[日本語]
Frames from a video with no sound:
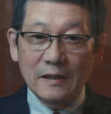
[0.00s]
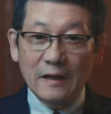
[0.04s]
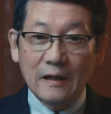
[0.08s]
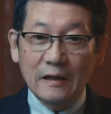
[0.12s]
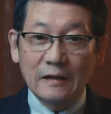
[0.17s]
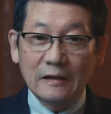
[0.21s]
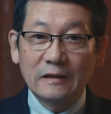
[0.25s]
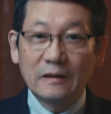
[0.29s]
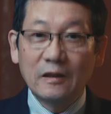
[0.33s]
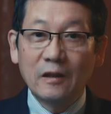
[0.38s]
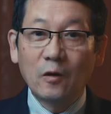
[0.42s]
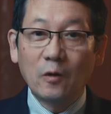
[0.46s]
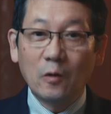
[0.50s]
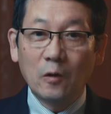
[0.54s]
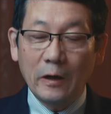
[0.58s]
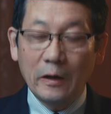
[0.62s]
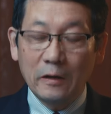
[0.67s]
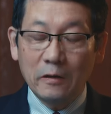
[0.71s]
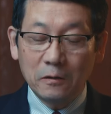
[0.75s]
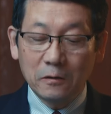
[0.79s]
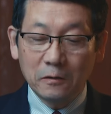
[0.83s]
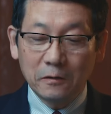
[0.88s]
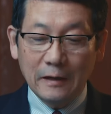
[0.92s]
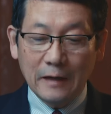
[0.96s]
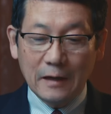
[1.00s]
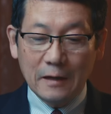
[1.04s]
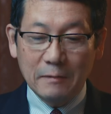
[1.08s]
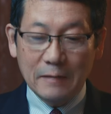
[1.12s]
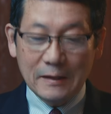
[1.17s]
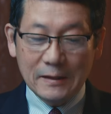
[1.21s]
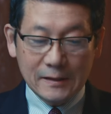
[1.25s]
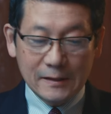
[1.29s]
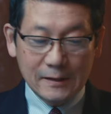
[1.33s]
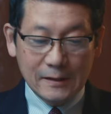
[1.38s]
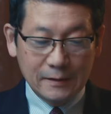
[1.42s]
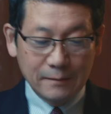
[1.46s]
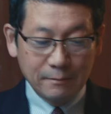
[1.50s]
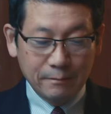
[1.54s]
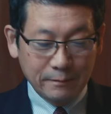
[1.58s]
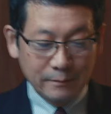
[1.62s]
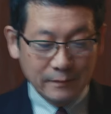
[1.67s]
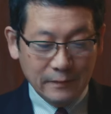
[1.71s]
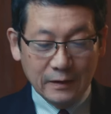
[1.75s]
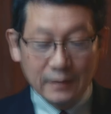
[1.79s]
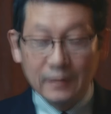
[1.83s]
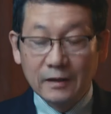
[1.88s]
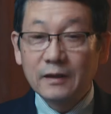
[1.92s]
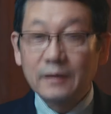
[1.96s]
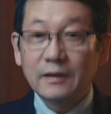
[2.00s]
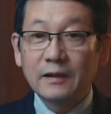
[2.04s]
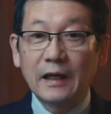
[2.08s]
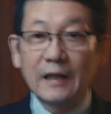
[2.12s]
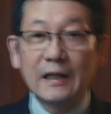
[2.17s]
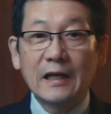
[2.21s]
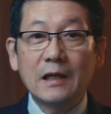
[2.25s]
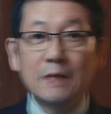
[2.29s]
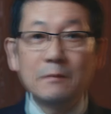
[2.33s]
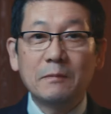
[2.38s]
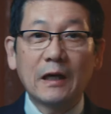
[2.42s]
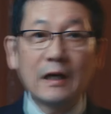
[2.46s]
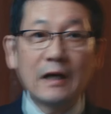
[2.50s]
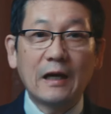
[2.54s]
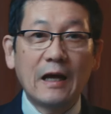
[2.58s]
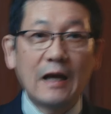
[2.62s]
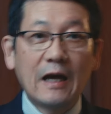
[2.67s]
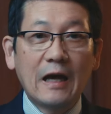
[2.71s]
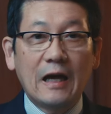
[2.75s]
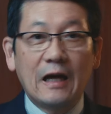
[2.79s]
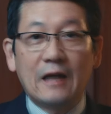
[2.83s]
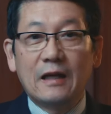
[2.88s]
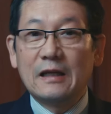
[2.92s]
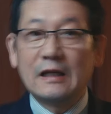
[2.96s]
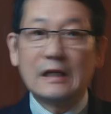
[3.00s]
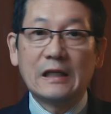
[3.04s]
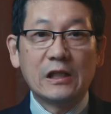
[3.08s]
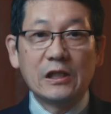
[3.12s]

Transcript: さん、おはようございます。ただいまから